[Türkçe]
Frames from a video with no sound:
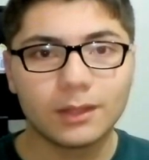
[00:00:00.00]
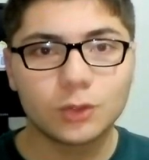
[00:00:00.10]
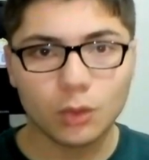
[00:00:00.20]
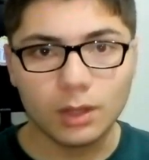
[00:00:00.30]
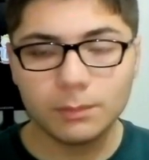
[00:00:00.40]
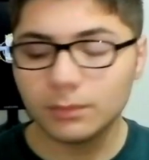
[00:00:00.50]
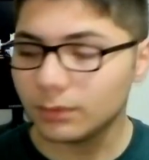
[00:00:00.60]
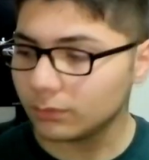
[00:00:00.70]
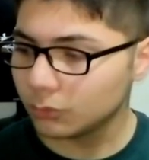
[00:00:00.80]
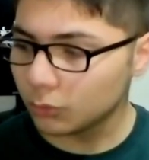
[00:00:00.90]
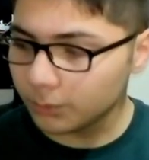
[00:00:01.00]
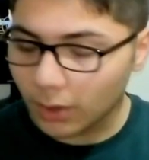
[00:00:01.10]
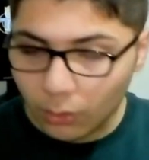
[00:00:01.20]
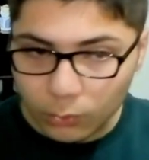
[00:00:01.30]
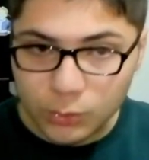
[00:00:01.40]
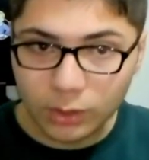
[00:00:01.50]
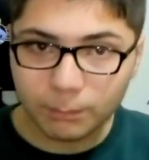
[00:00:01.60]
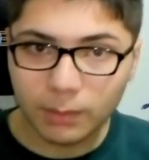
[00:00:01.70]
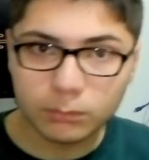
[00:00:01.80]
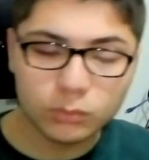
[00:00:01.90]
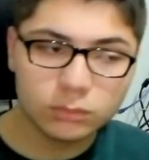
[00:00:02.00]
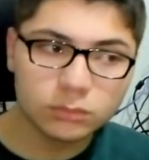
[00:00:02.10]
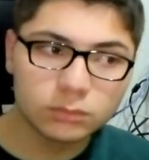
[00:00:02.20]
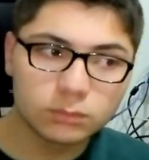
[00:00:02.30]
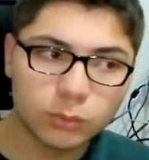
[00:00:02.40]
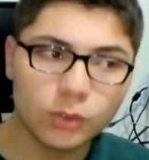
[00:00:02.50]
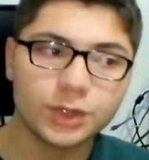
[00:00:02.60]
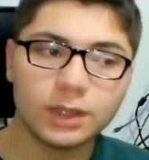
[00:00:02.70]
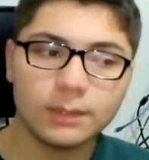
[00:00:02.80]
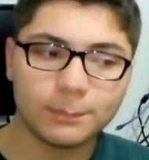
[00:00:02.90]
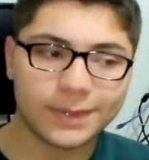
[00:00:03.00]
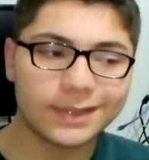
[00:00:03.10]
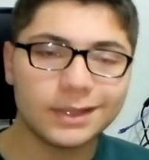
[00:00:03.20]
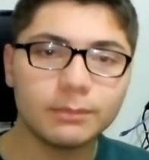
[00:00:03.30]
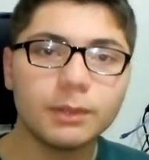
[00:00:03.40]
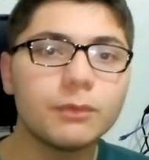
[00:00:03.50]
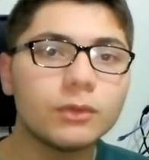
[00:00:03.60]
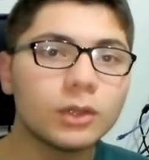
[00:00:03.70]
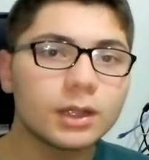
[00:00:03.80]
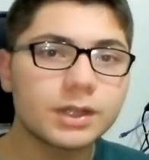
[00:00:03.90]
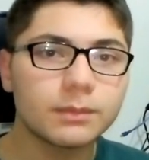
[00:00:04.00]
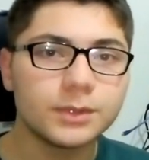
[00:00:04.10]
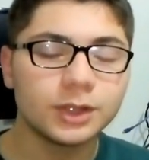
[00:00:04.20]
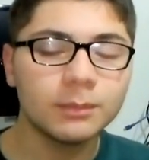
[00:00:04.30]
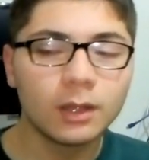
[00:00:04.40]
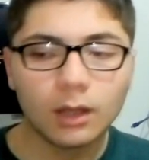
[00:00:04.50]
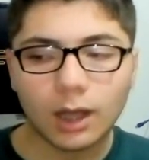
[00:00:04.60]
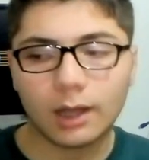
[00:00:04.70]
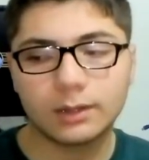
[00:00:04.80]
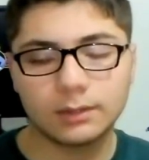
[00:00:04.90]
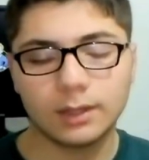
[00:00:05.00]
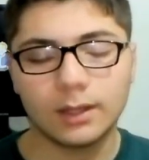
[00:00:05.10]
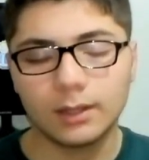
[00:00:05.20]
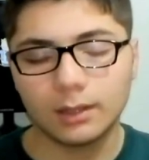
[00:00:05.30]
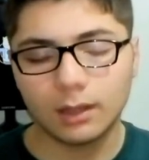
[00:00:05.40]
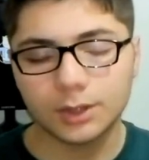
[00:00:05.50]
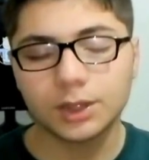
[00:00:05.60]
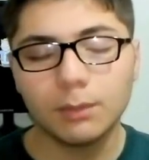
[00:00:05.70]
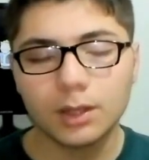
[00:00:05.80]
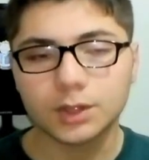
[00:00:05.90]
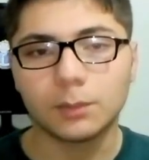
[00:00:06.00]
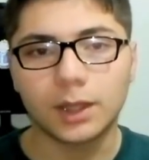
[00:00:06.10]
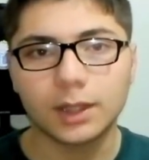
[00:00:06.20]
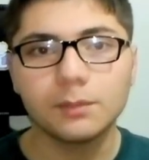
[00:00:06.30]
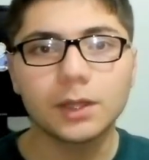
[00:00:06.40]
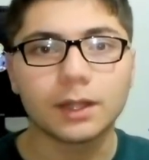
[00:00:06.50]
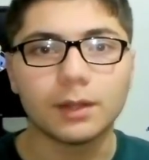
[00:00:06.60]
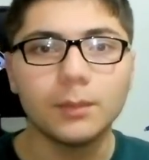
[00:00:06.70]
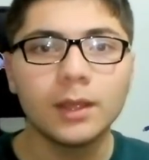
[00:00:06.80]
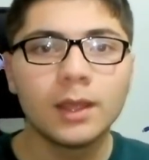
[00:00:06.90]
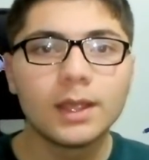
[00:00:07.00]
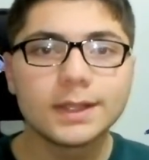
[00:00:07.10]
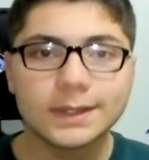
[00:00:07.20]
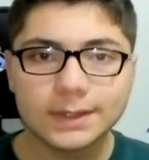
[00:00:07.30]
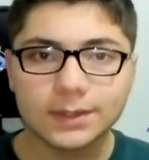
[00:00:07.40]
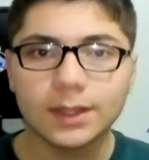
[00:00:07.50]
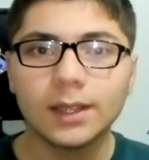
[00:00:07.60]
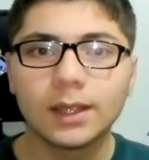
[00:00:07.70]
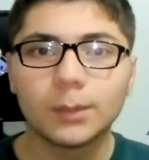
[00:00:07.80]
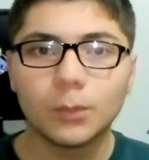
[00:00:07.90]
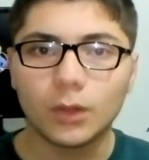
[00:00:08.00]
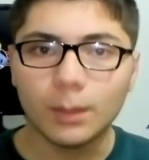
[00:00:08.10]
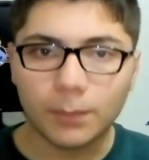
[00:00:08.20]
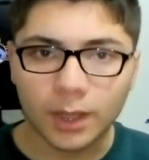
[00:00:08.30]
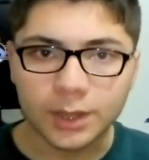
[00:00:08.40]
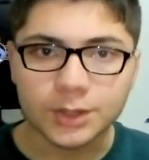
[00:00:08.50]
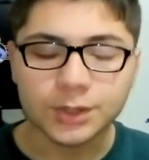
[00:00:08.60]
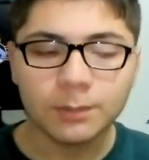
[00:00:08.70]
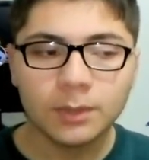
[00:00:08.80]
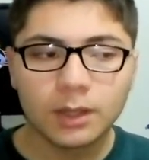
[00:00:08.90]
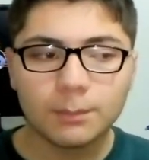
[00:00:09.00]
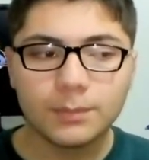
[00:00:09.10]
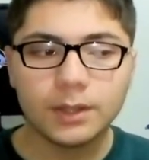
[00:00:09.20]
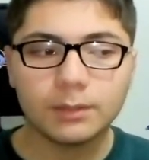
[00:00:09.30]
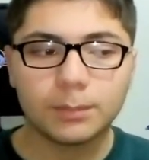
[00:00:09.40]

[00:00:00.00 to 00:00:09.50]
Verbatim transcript: şöyle bir durum daha olacak. Ben bu projeyi bitirdiğimde bir video daha çekmeyeceğim. At, e, aşama aşama, kademe kademe sizinle böyle paylaşacağım. Bir